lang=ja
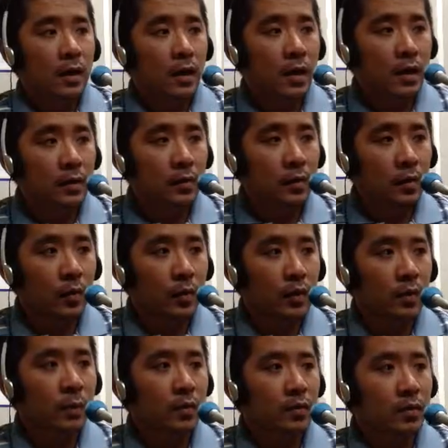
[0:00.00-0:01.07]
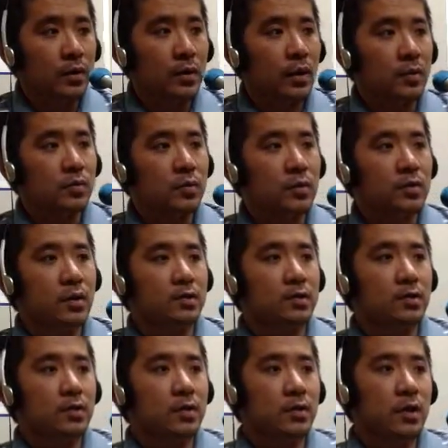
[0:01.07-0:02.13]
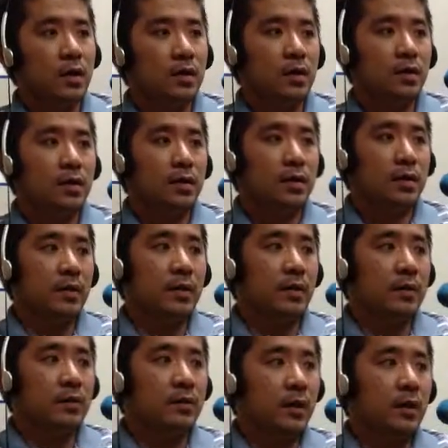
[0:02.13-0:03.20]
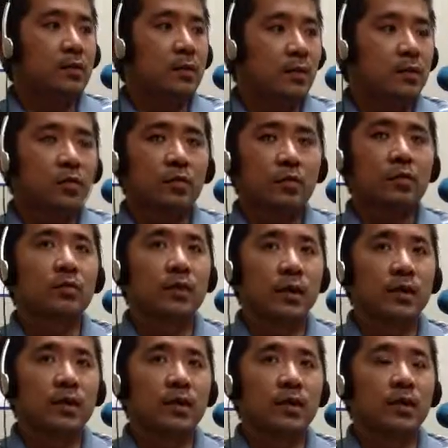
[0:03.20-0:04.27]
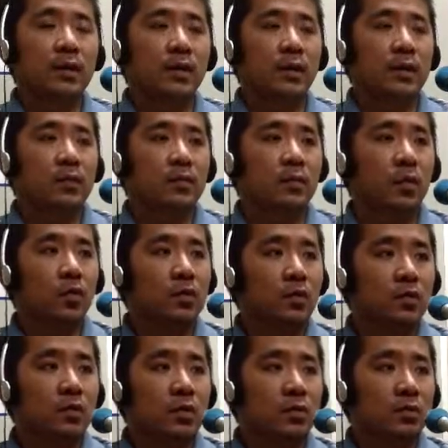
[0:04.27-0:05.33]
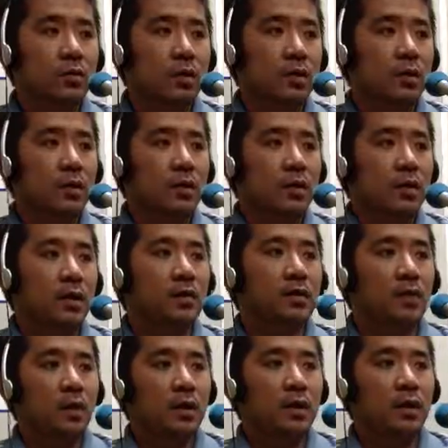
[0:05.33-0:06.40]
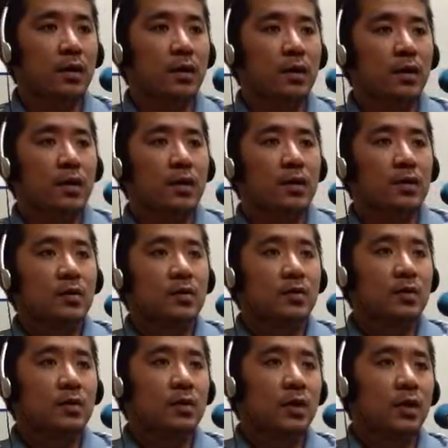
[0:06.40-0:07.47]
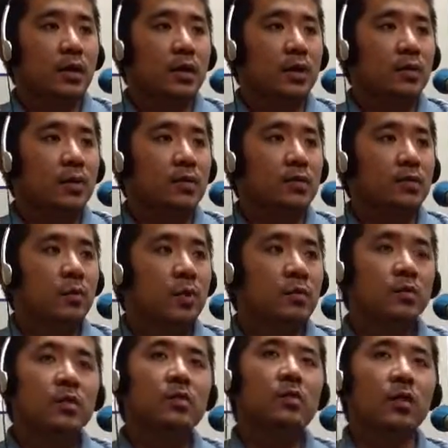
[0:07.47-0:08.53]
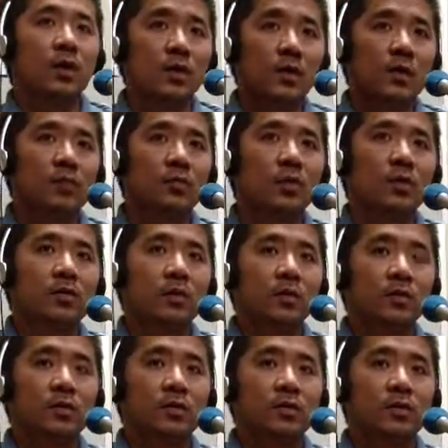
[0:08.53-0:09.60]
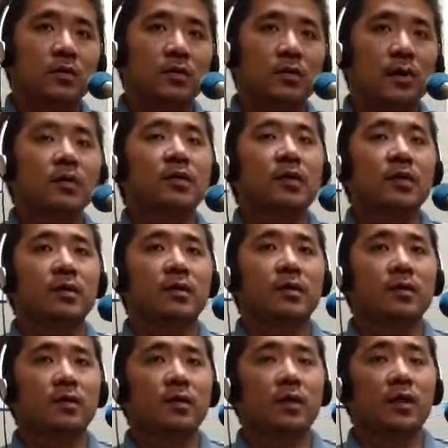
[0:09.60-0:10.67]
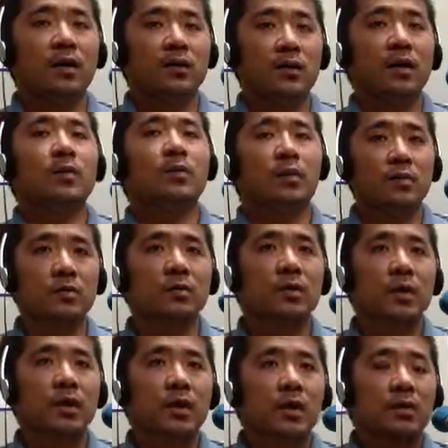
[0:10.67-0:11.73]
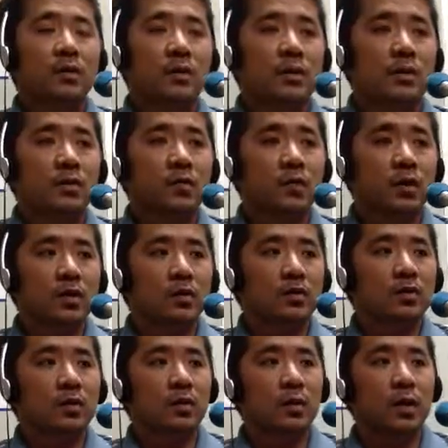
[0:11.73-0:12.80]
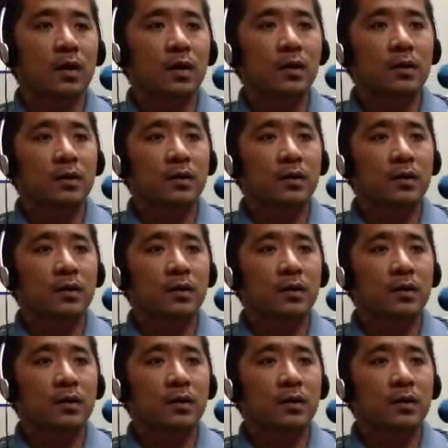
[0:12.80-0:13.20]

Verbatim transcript: まあの今のね暑い季節に、えー、なったということで、うん、あのもう一つ気をつけなきゃいけないのが、はい水えー、水辺の事故がね増える季節になって、はい、なります、うん、でそういったところでは